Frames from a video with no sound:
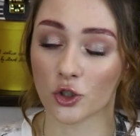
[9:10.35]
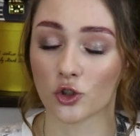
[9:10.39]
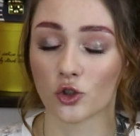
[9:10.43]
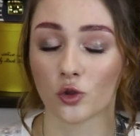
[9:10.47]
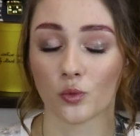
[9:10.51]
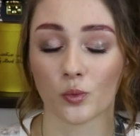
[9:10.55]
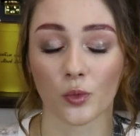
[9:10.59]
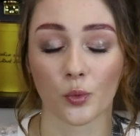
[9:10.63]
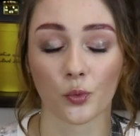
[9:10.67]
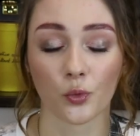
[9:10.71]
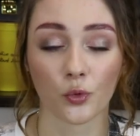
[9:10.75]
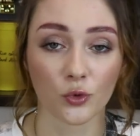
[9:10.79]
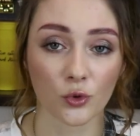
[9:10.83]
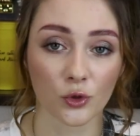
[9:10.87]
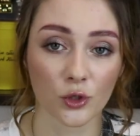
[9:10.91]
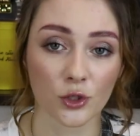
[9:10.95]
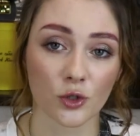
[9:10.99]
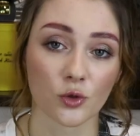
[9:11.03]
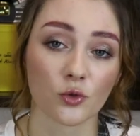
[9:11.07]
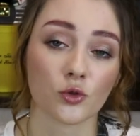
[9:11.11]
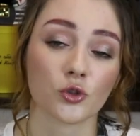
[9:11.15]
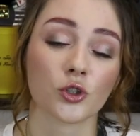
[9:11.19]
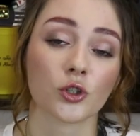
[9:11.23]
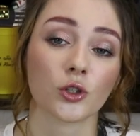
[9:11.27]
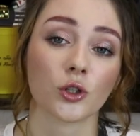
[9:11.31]
чтобы пудра
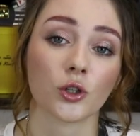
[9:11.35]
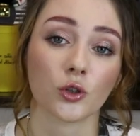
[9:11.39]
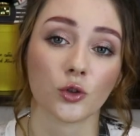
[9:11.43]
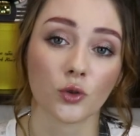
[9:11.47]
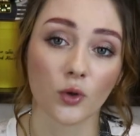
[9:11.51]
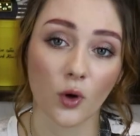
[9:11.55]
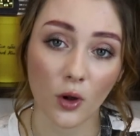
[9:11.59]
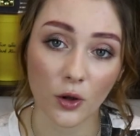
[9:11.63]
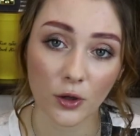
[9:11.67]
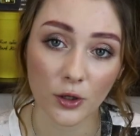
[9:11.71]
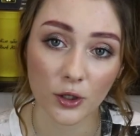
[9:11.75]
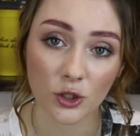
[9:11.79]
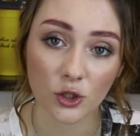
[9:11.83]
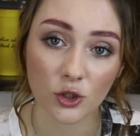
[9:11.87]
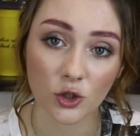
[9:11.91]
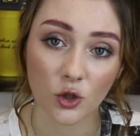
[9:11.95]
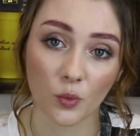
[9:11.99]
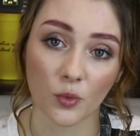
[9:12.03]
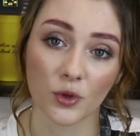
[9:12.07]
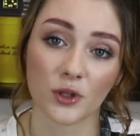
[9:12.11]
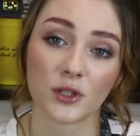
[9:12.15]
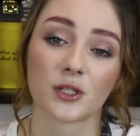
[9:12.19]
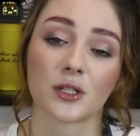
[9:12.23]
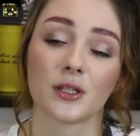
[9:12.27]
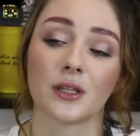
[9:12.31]
служила долго,
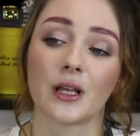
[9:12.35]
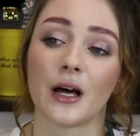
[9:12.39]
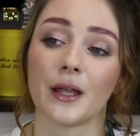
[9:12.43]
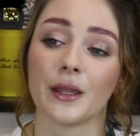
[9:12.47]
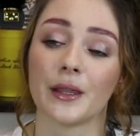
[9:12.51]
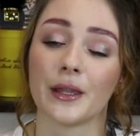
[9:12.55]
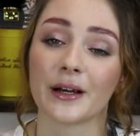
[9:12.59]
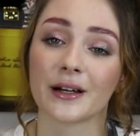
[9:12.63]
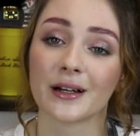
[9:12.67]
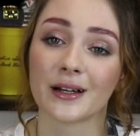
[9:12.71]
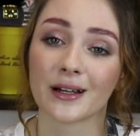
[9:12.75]
чтобы цена на